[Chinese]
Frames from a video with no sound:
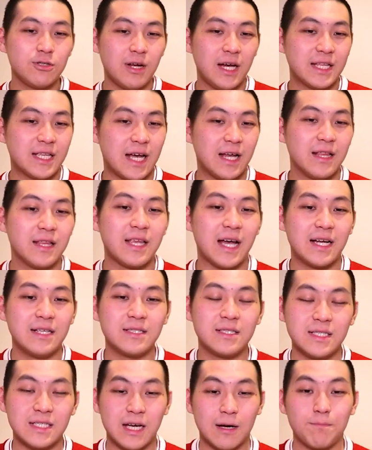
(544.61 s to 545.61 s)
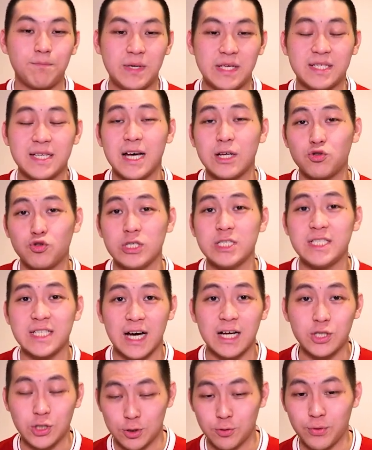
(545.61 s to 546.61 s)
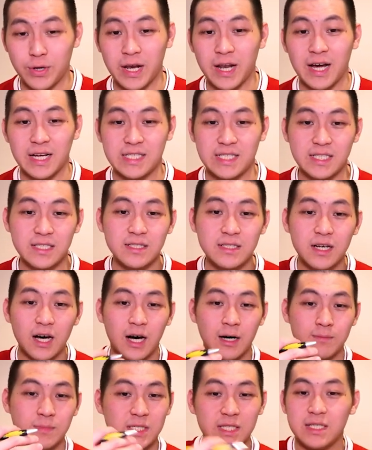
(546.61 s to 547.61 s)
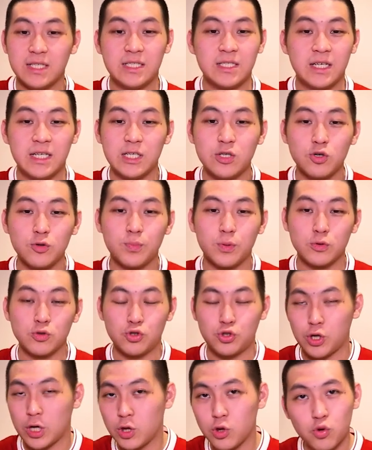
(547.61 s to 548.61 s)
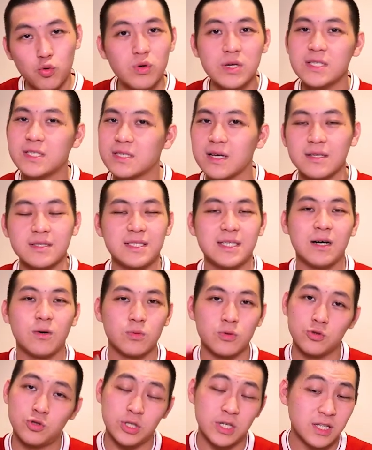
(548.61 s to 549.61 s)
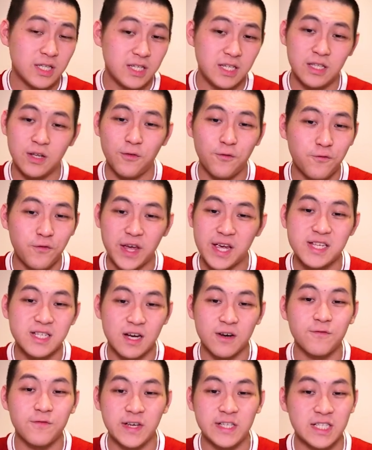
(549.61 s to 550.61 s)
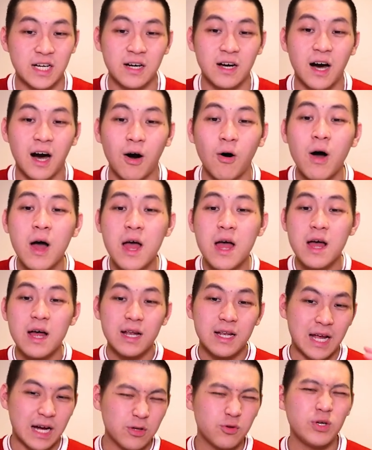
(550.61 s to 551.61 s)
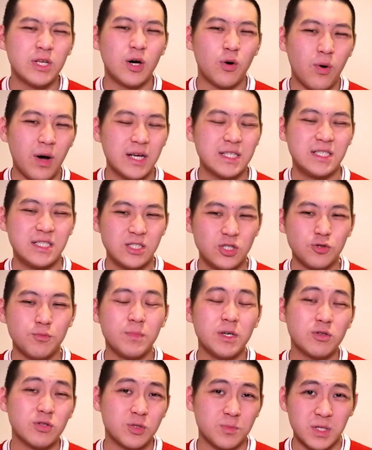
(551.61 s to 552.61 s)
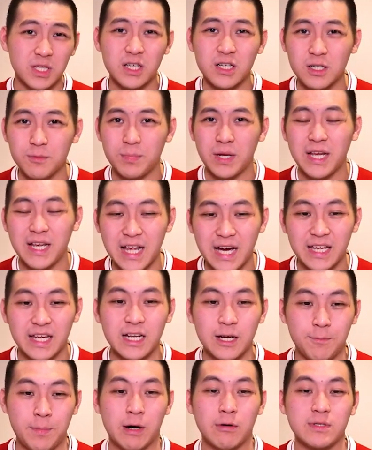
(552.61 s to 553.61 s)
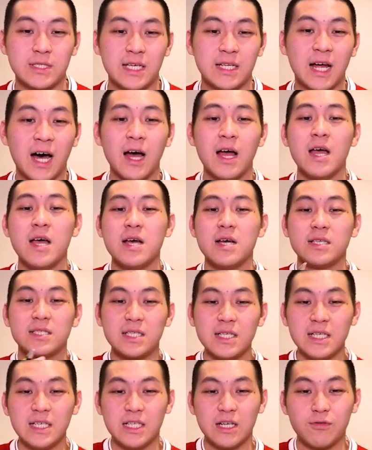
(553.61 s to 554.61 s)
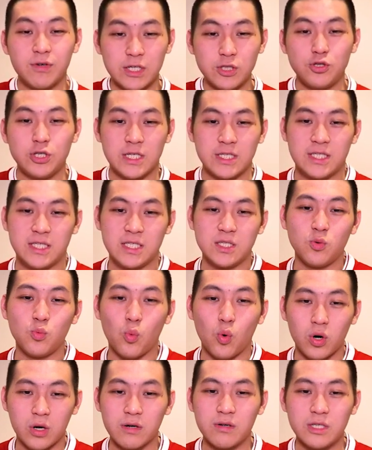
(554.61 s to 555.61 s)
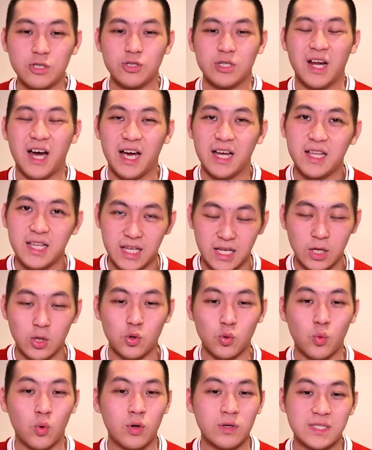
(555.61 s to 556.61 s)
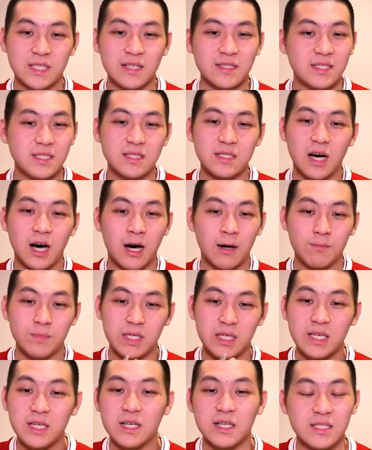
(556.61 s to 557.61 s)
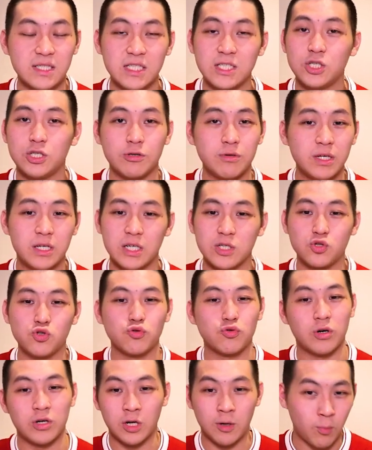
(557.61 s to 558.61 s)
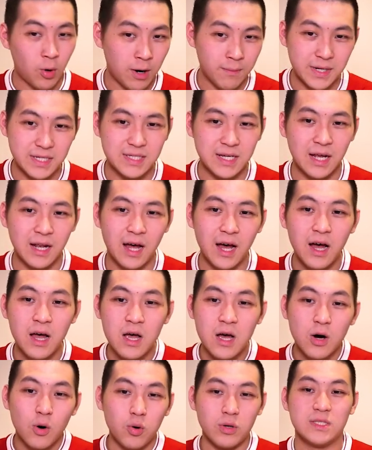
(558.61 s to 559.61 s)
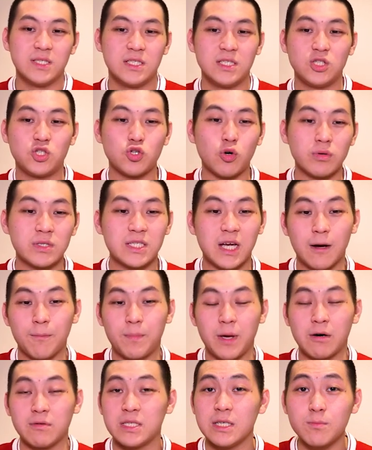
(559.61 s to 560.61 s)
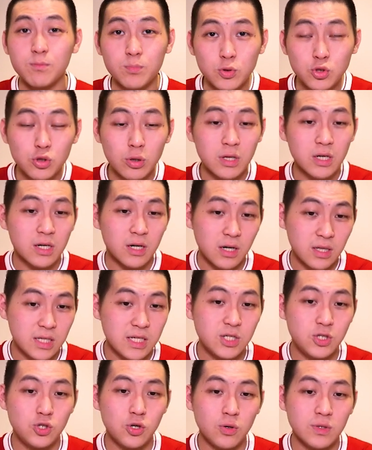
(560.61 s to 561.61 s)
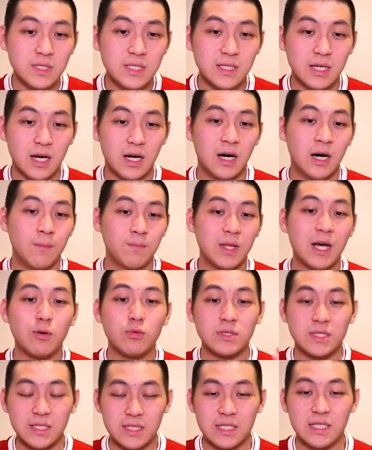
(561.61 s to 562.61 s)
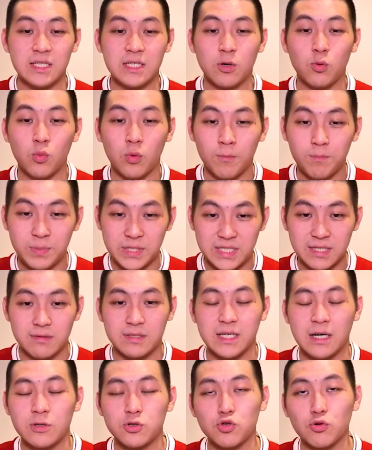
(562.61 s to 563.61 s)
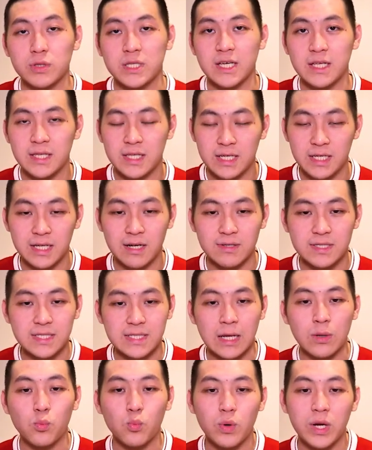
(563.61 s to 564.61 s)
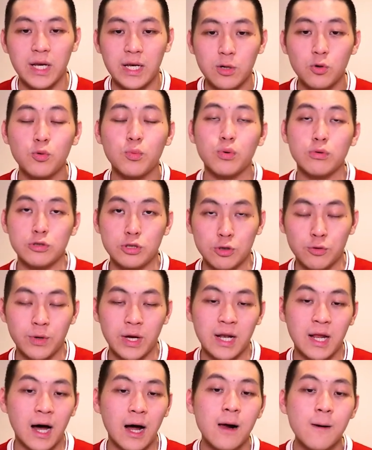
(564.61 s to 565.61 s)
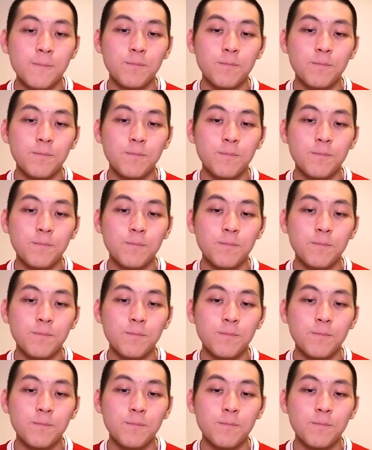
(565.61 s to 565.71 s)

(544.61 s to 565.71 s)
就来谈谈这场比赛的最佳球员啦。其实，嗯，这里呢，利物浦全队上下，我都觉得踢得非常非常的好。狼队的话，其实就没有什么特别亮眼的表现啦。这里的人选，其实我个人觉得还挺多，像是啊，一颗进球、一颗助攻的摩阿梅萨拉，或者是中场表现不错的柯蒂斯 ·Jones。呃，那我这里呢，我比较想要重点提到三位利物浦球员啦。